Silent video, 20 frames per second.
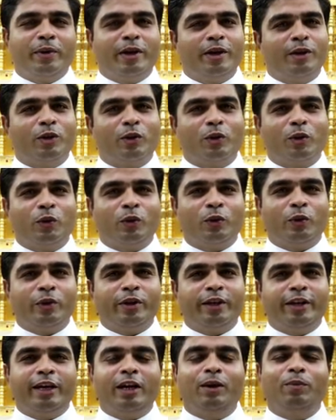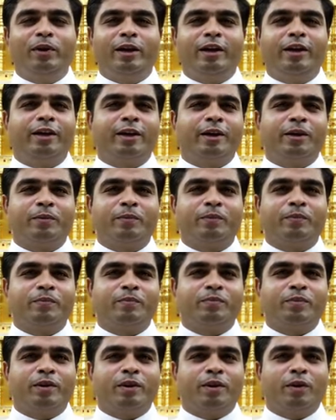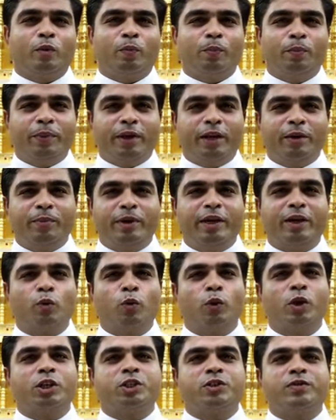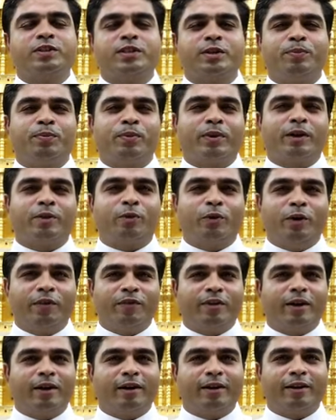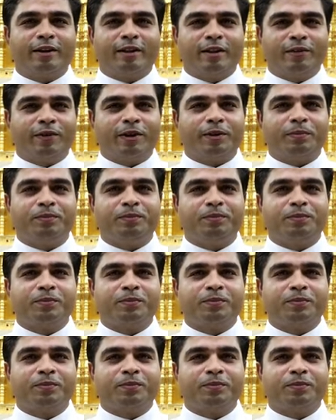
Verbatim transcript: பேதுரு இயல்பிலேயே மிக மிக உணர்ச்சி வசப்படக்கூடியவராக இருந்தவர்